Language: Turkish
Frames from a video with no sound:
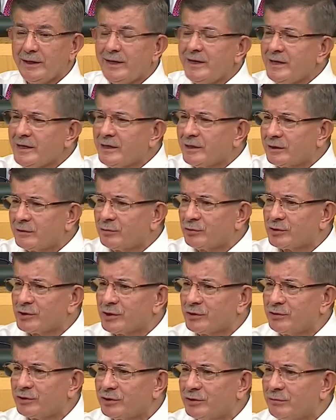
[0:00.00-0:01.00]
Nereye gitti bu
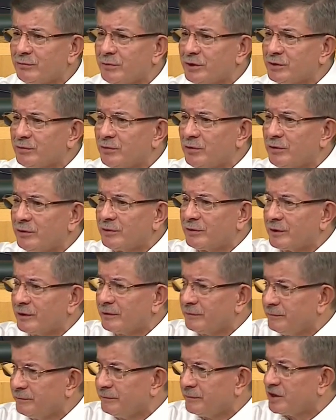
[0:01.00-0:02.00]
825 milyon
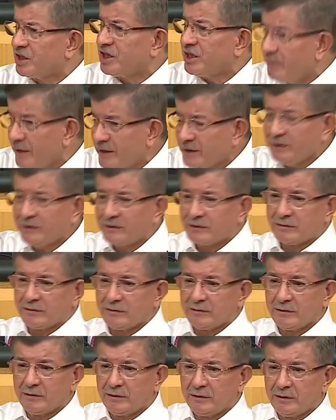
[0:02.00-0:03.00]
lira? Kime
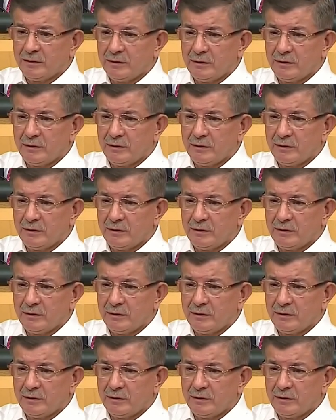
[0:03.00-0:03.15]
gitti?